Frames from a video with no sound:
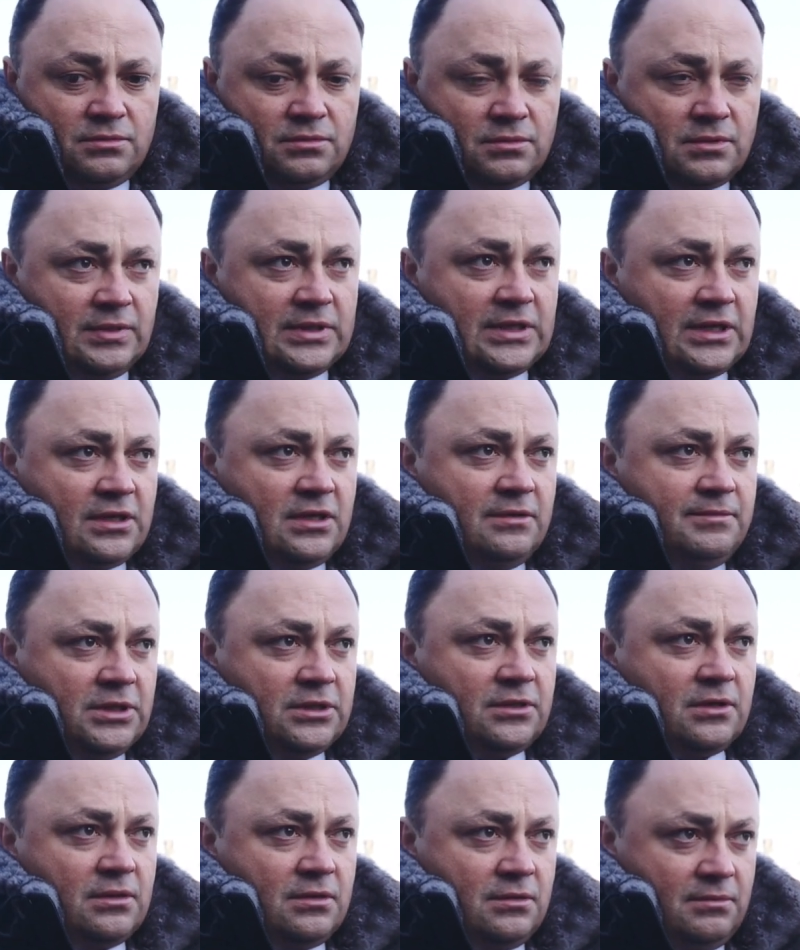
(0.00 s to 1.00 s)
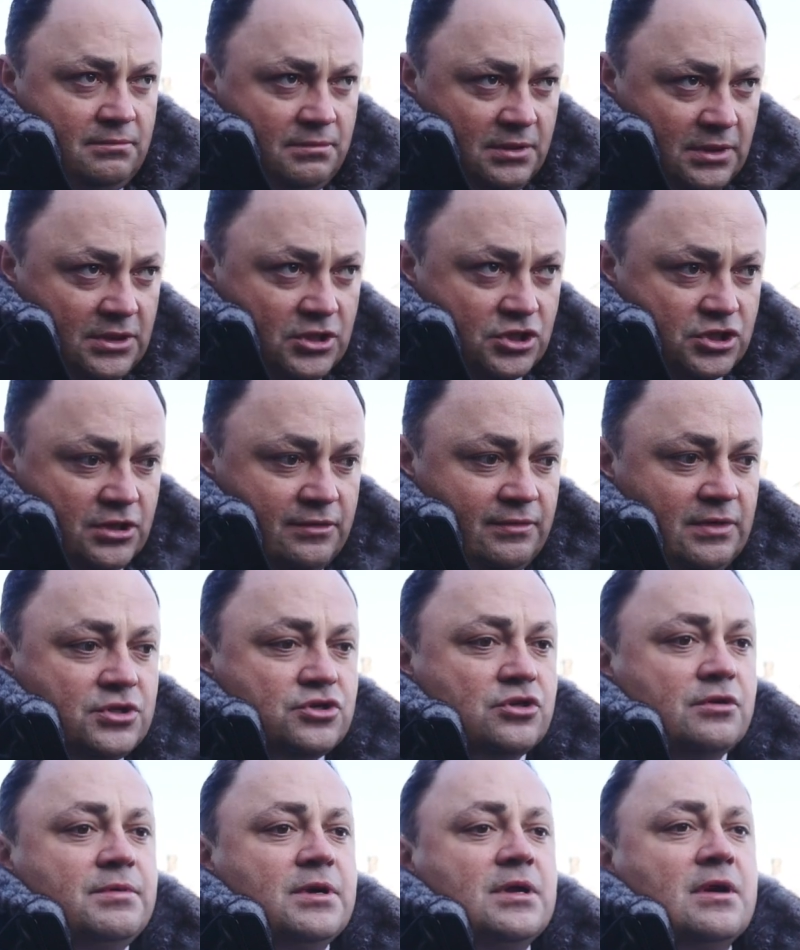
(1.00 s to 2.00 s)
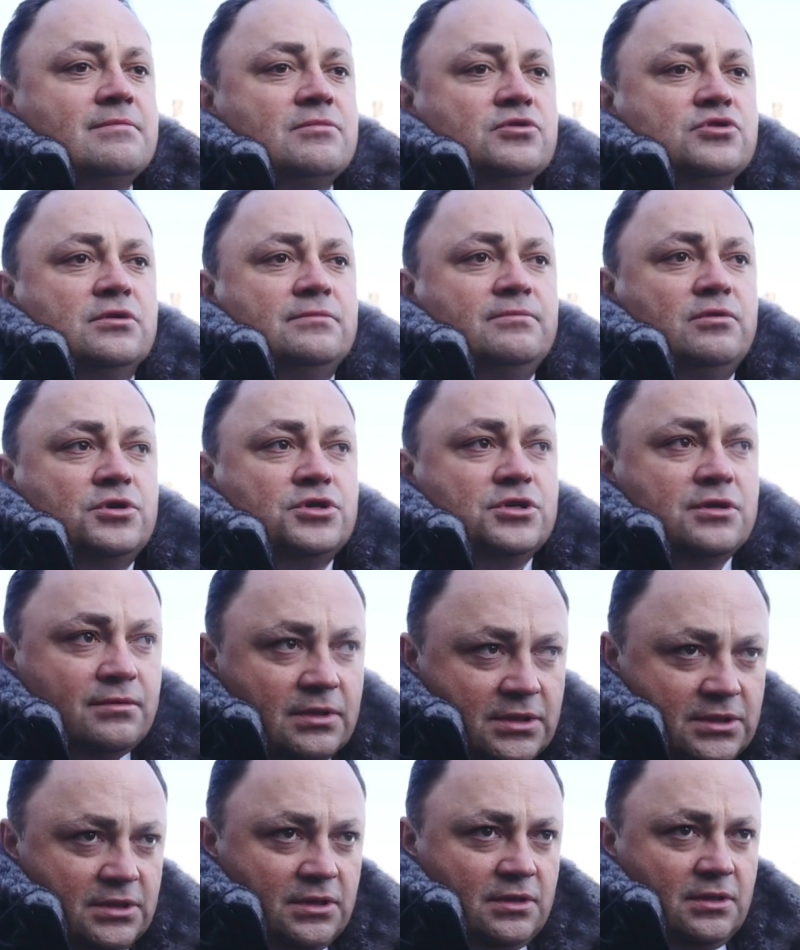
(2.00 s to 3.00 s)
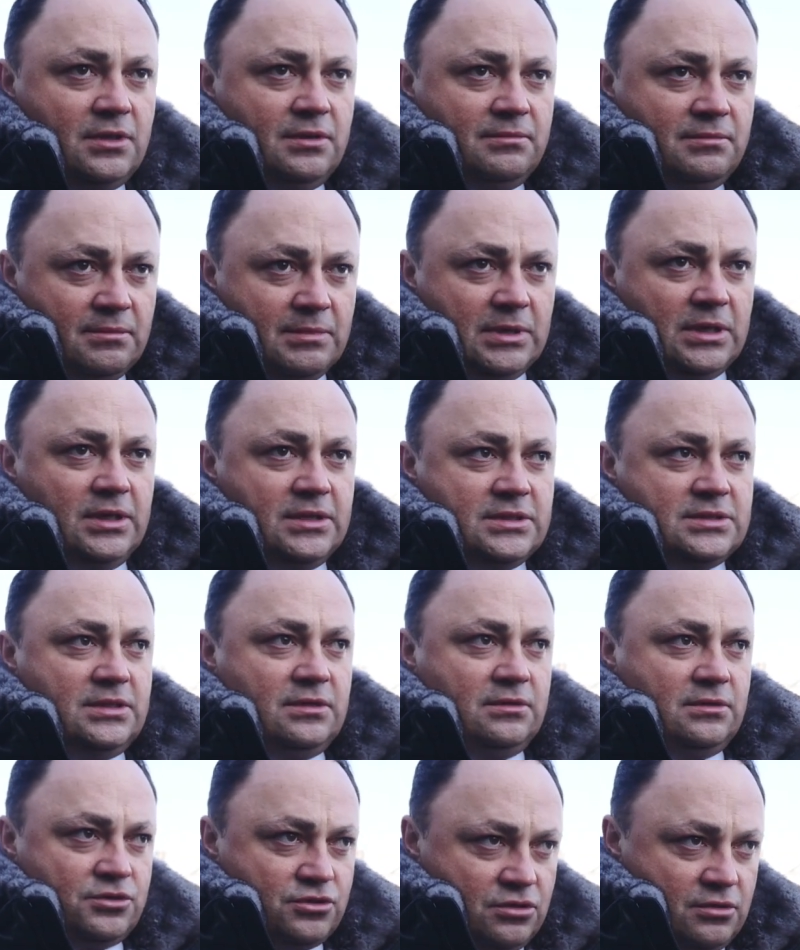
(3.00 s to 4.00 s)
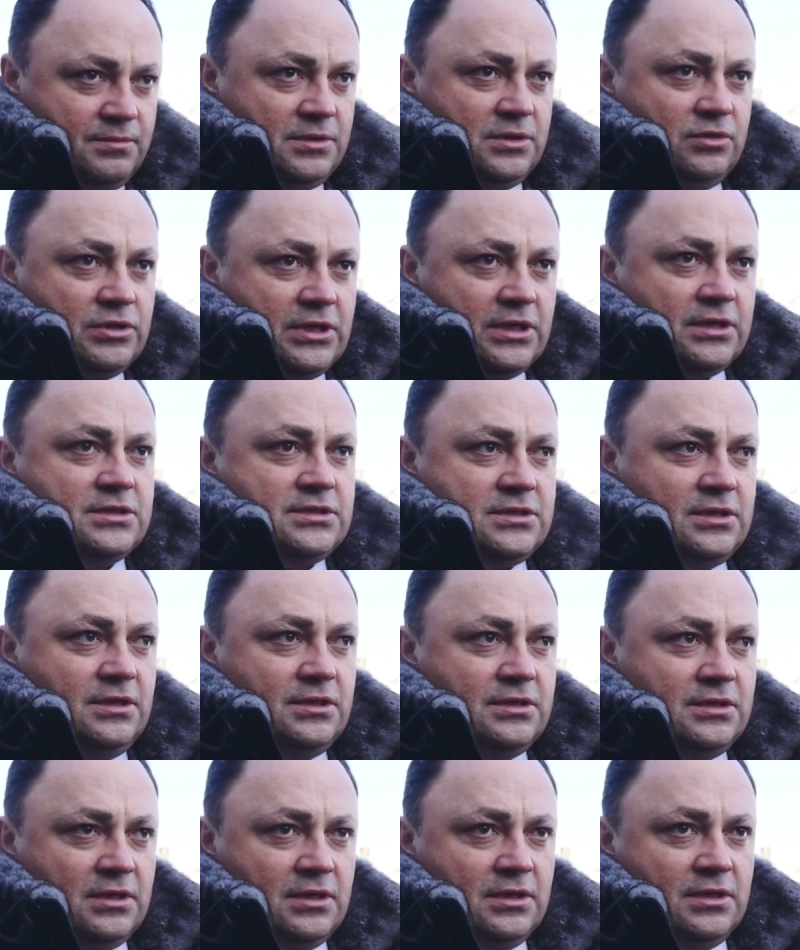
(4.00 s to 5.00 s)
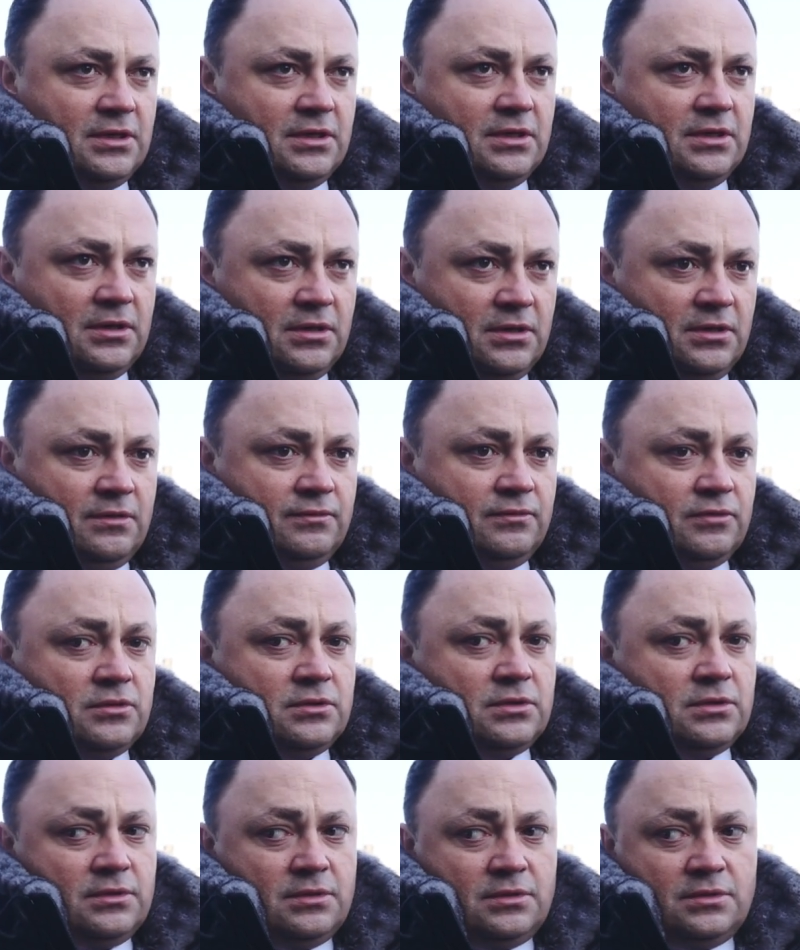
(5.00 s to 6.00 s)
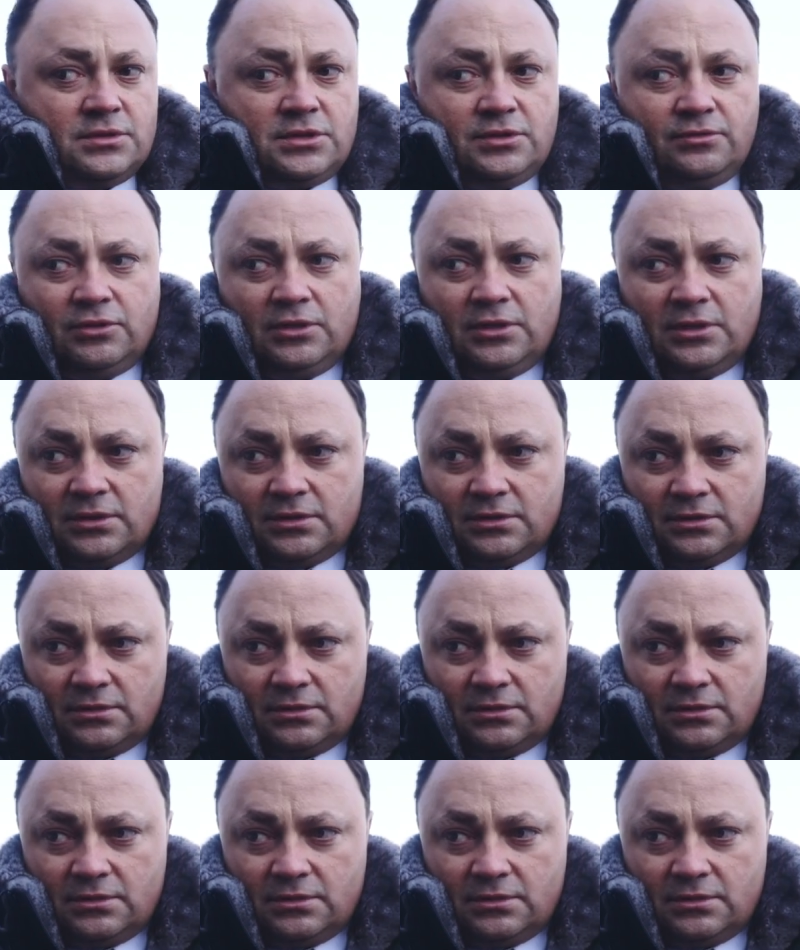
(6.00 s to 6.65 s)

квадратный метр был дешевле, чтобы как можно больше квартир мы могли сделать, чтобы людей расселить. Вот сегодня